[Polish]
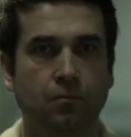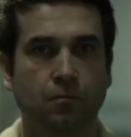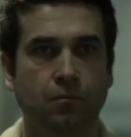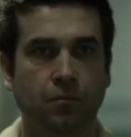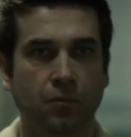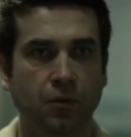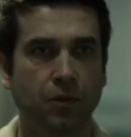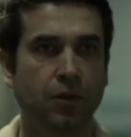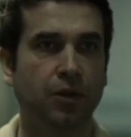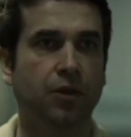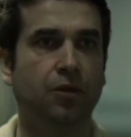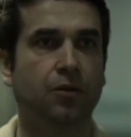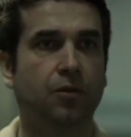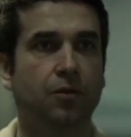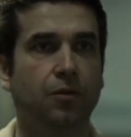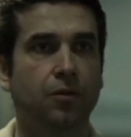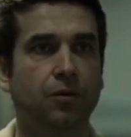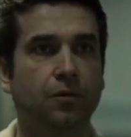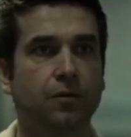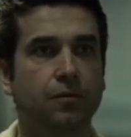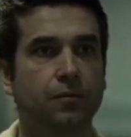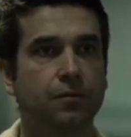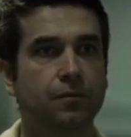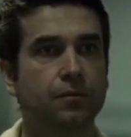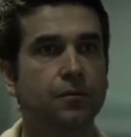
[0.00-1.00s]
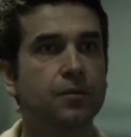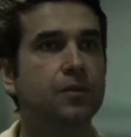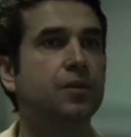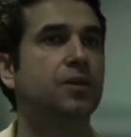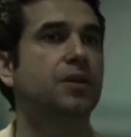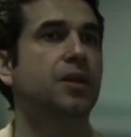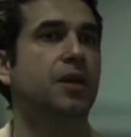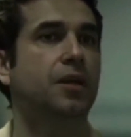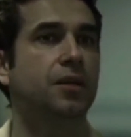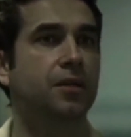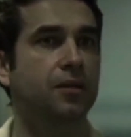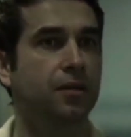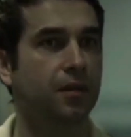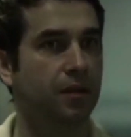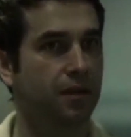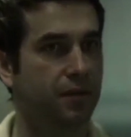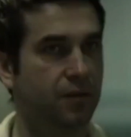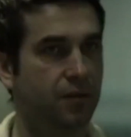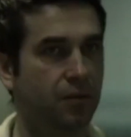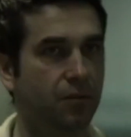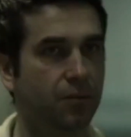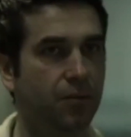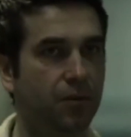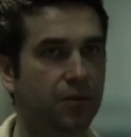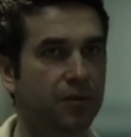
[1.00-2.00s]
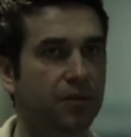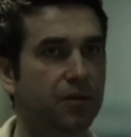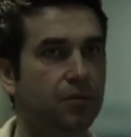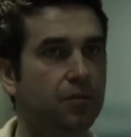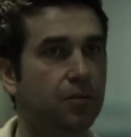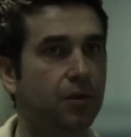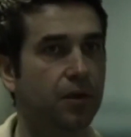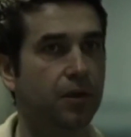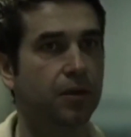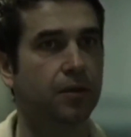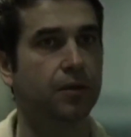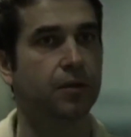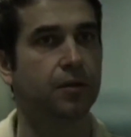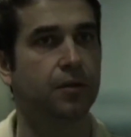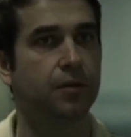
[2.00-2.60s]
No i chuj. No i jakie teraz są procedury?